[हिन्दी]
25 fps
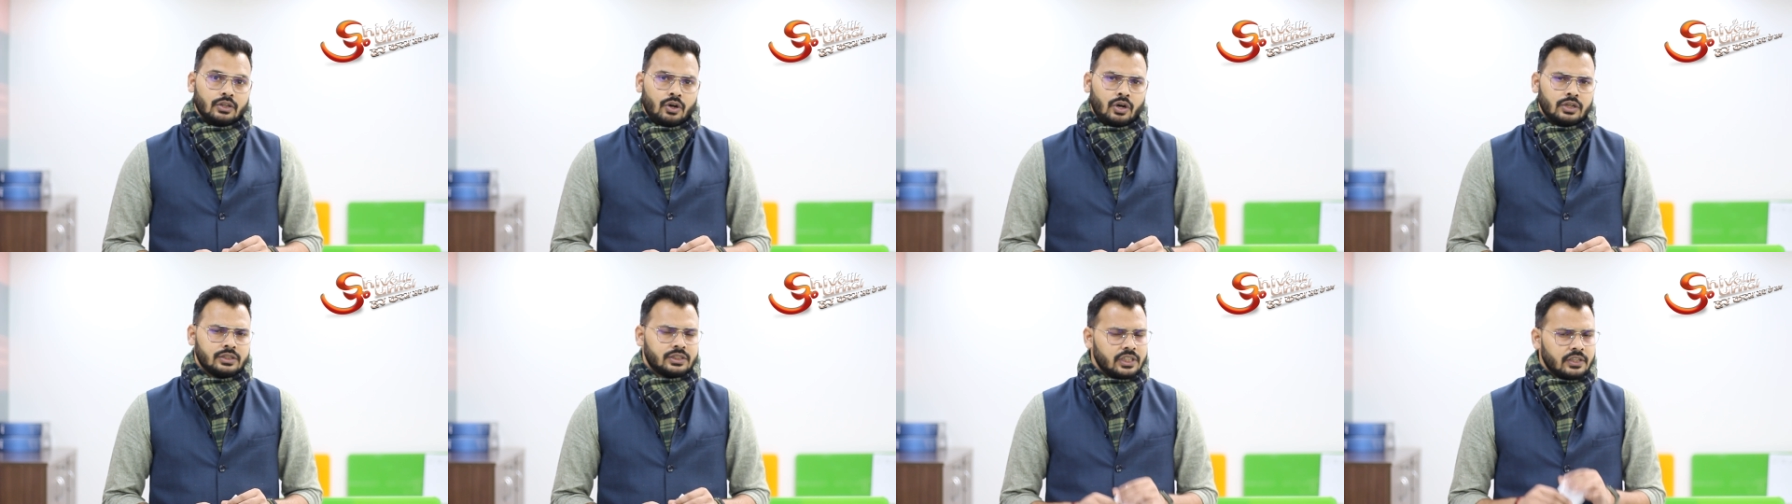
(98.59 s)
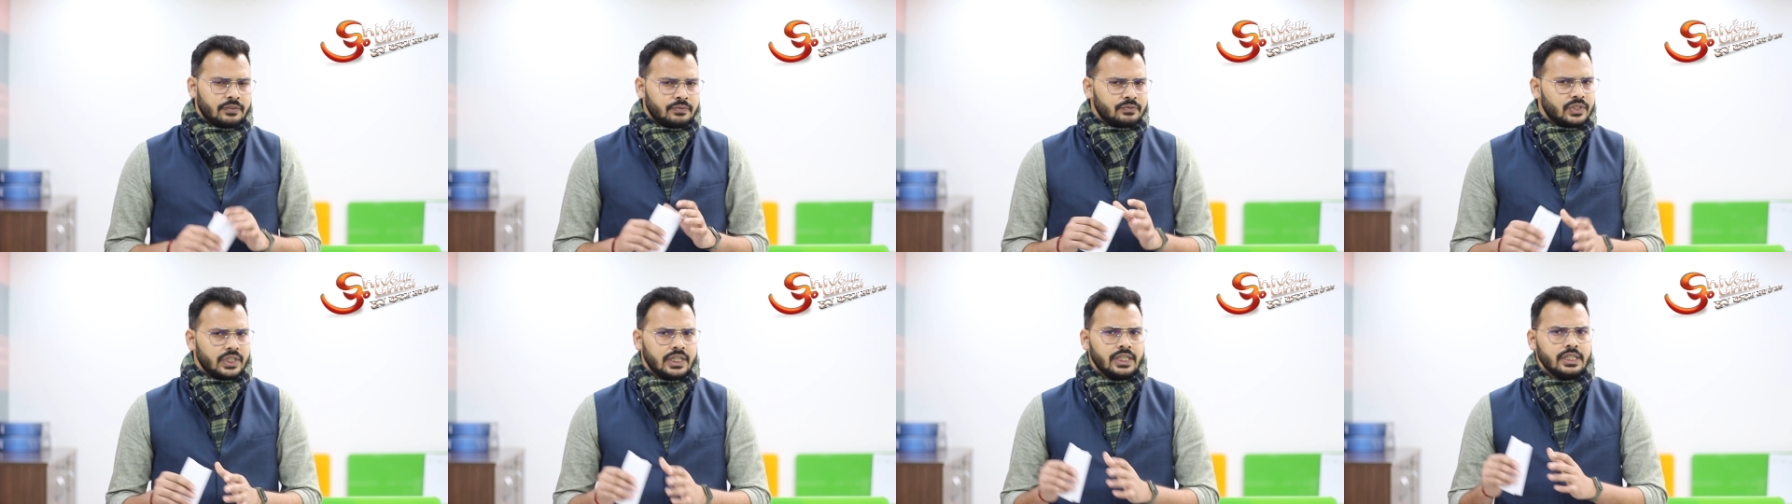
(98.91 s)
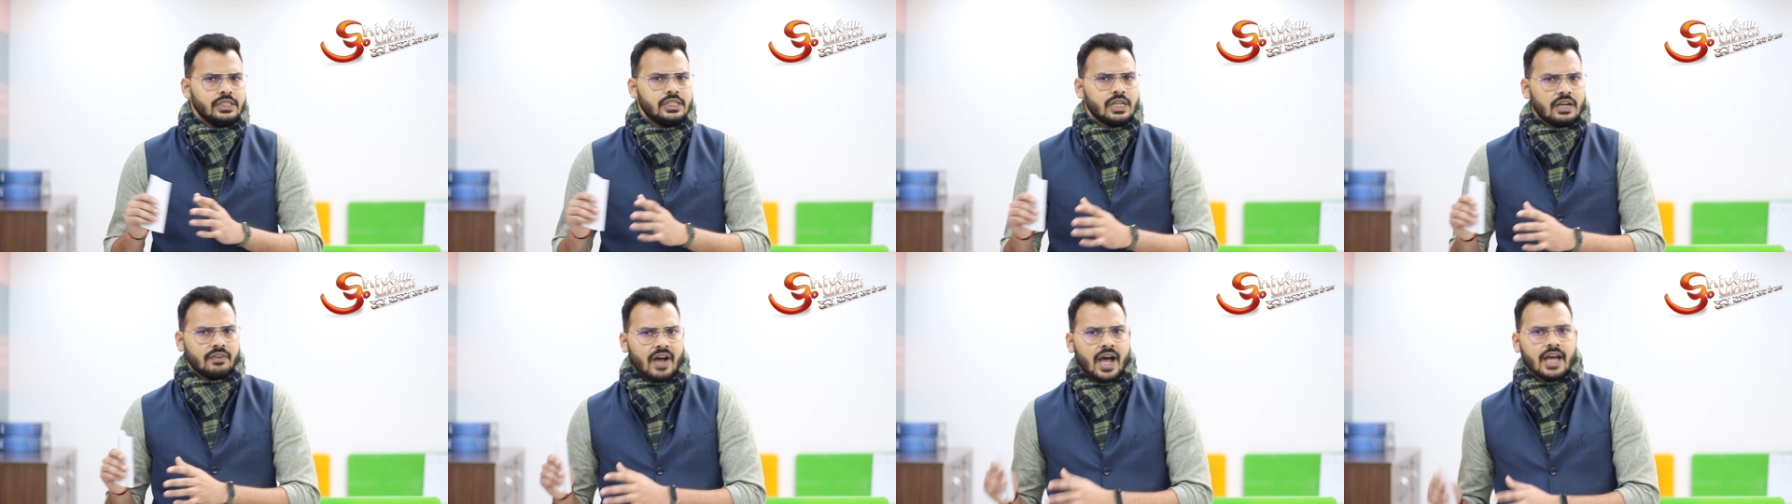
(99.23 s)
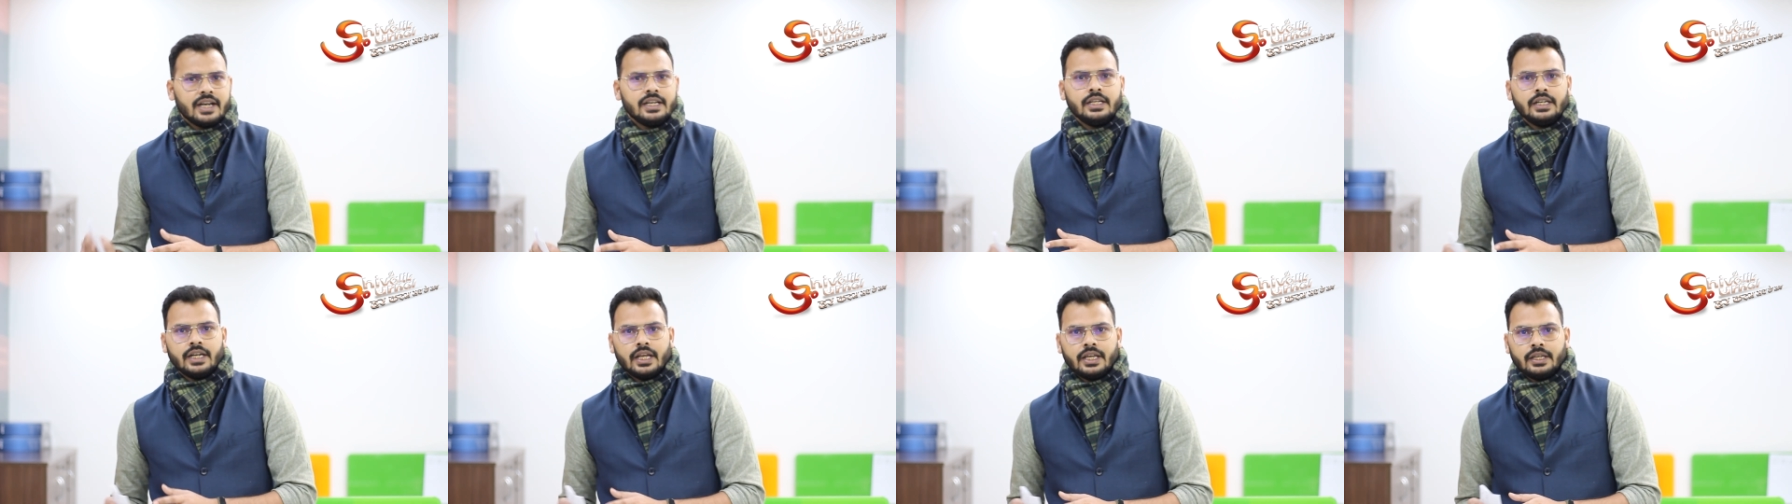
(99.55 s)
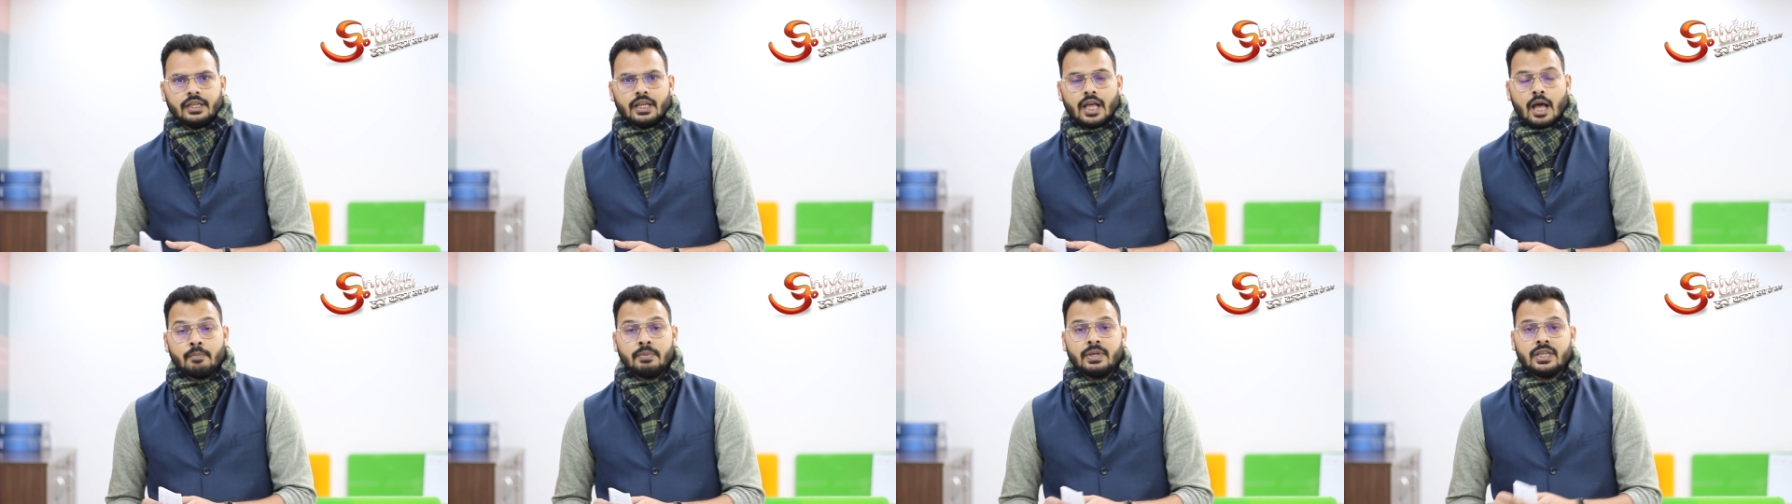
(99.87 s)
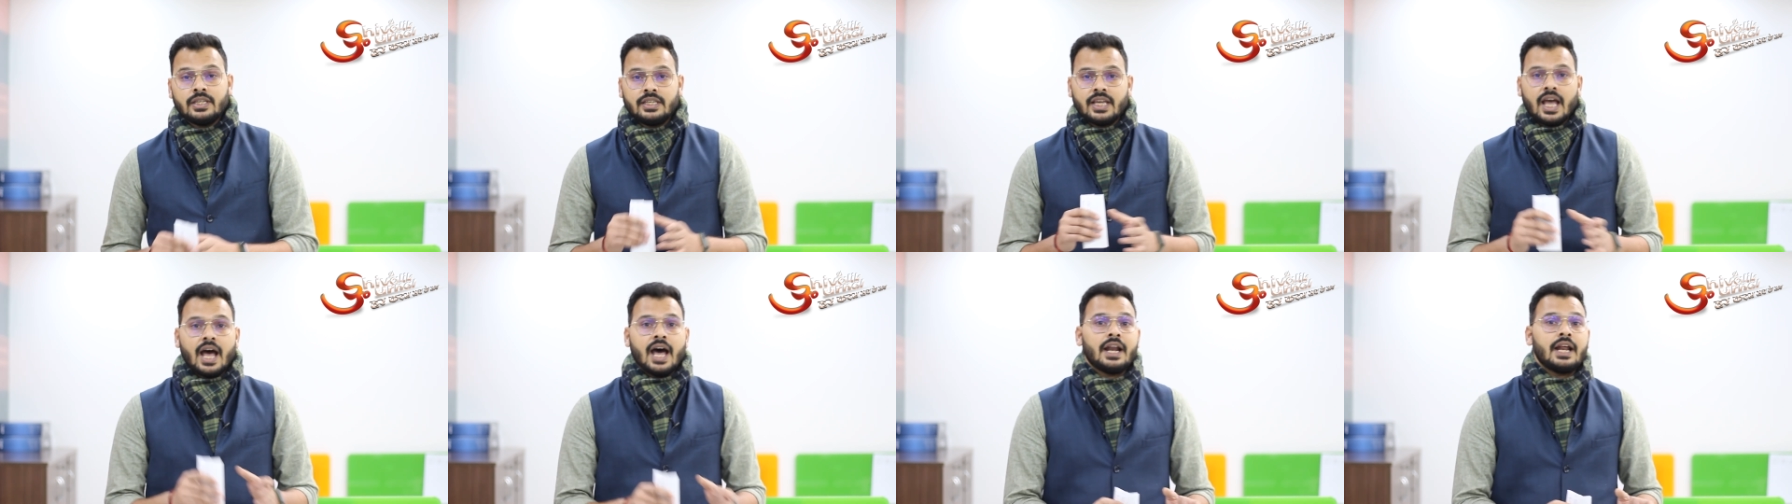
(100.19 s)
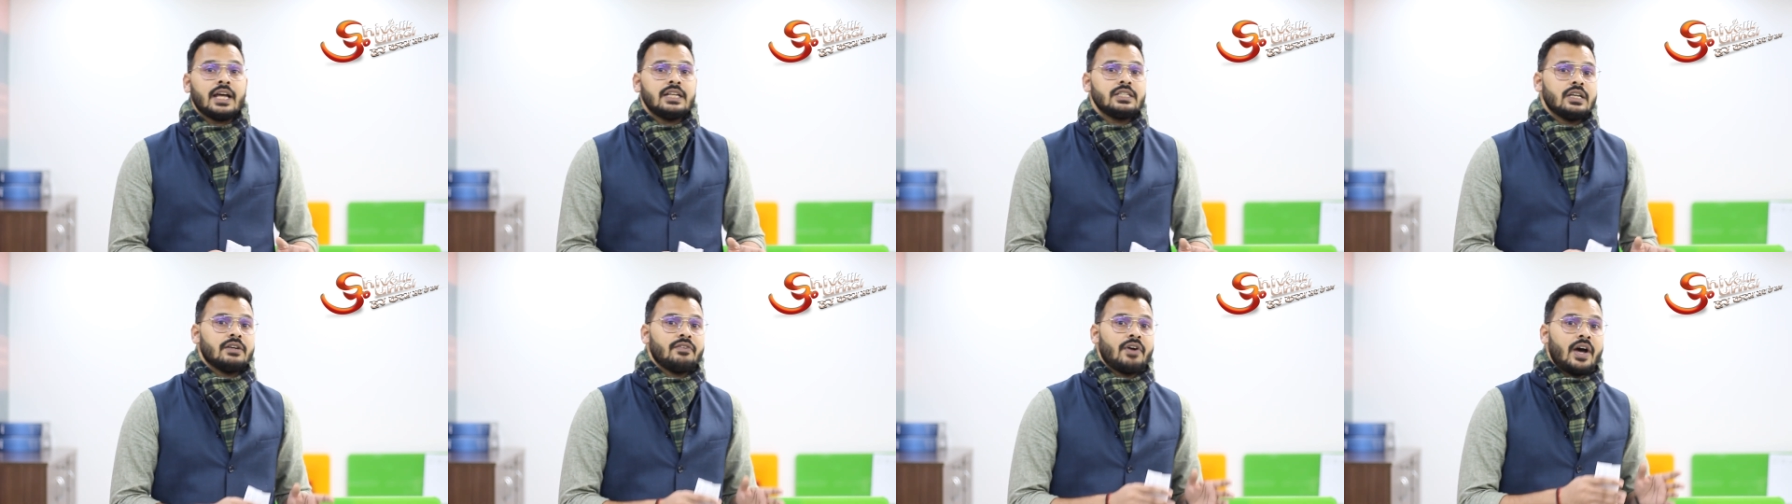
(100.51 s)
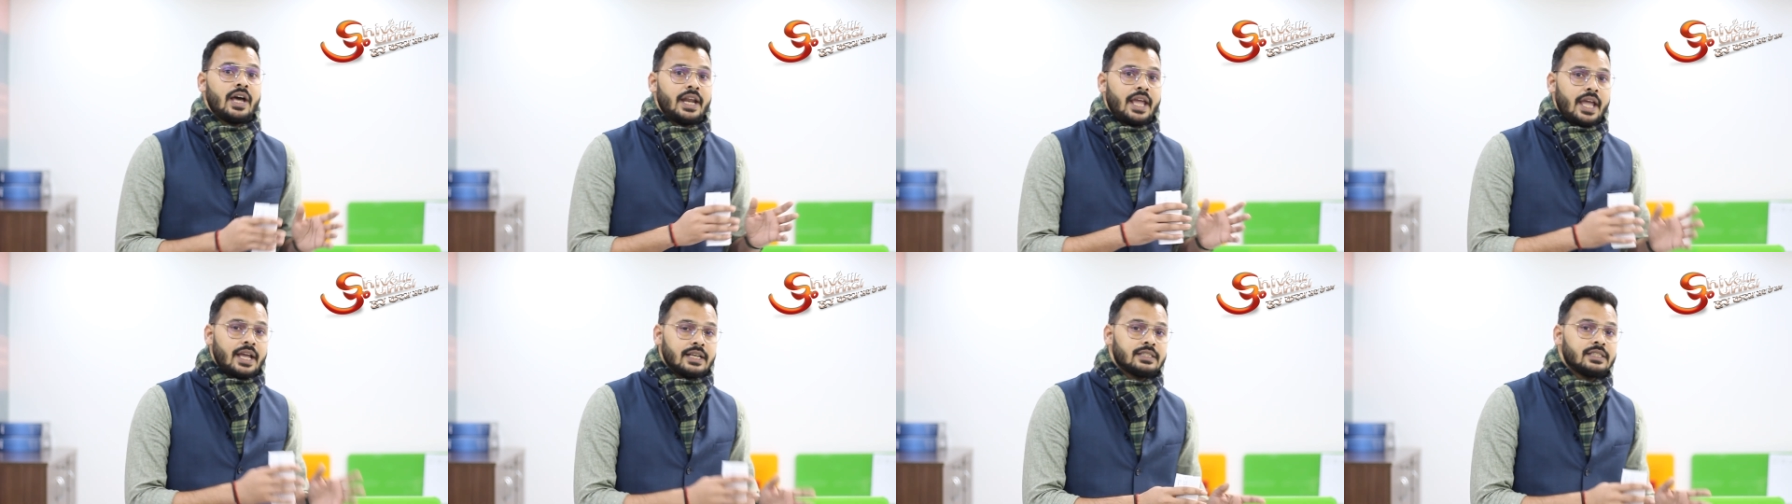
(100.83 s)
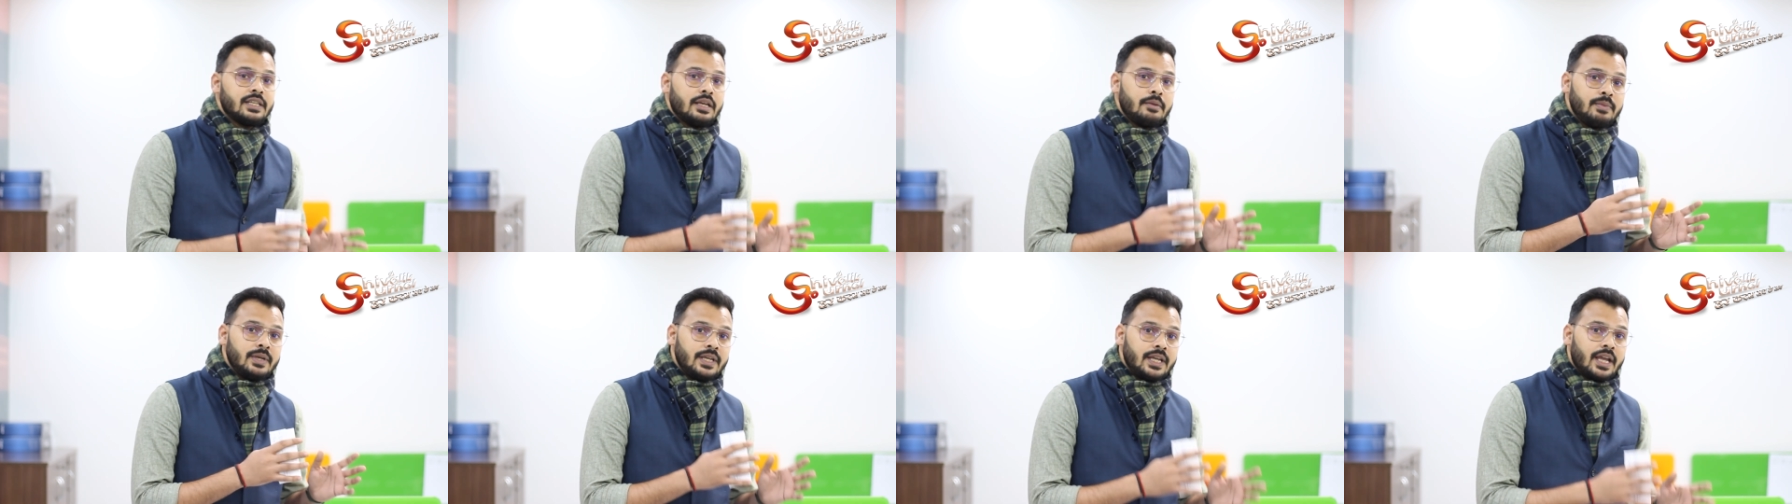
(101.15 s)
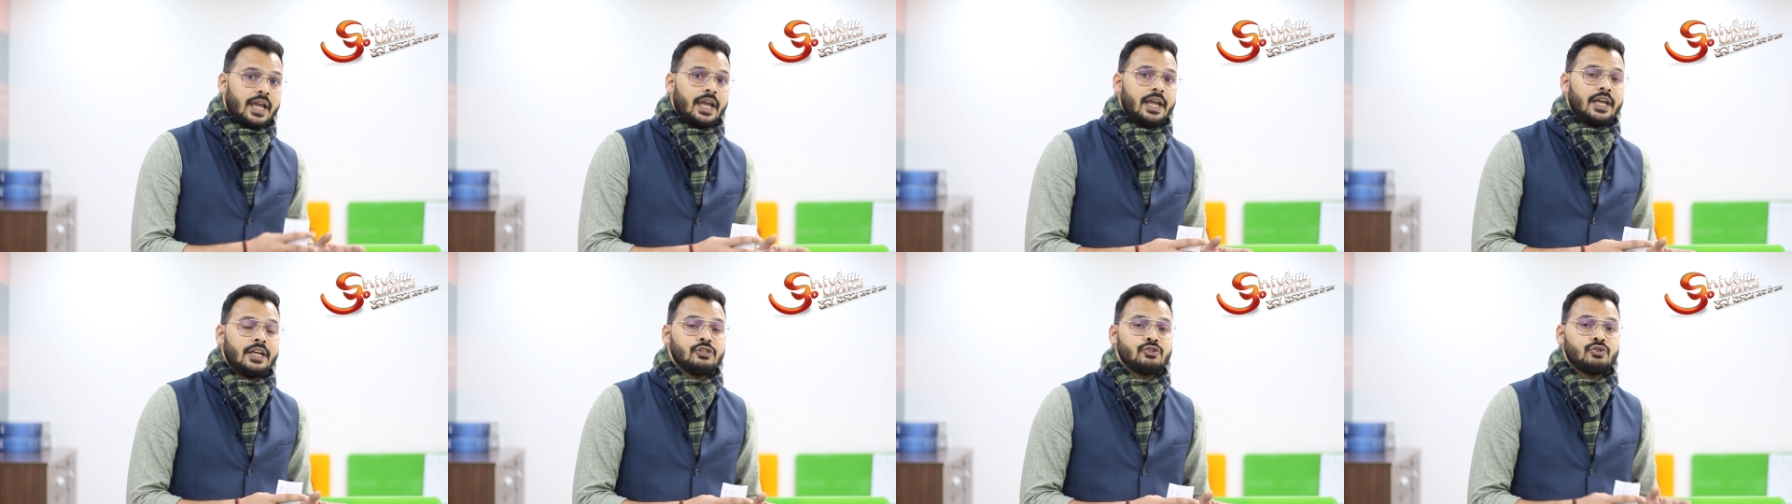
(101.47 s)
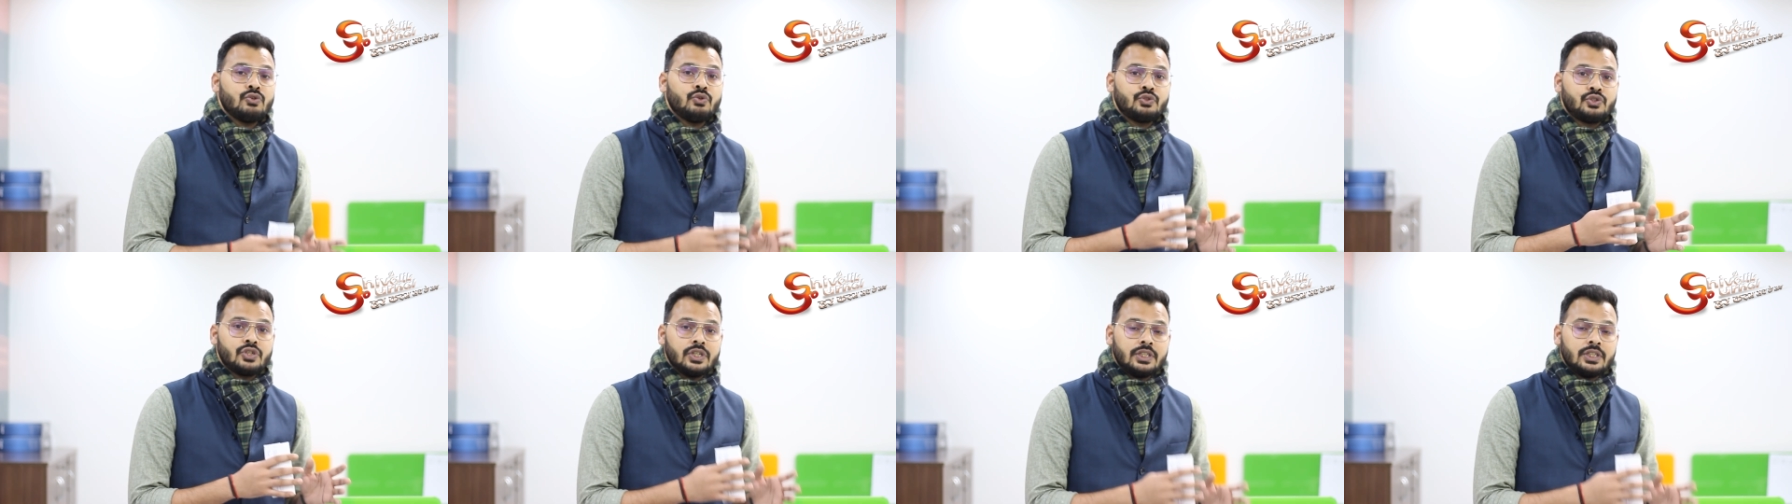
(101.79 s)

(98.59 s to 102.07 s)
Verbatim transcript: और सिर्फ तीन जवान ही नहीं अभी ग्यारह जवान ऐसे भी हैं जो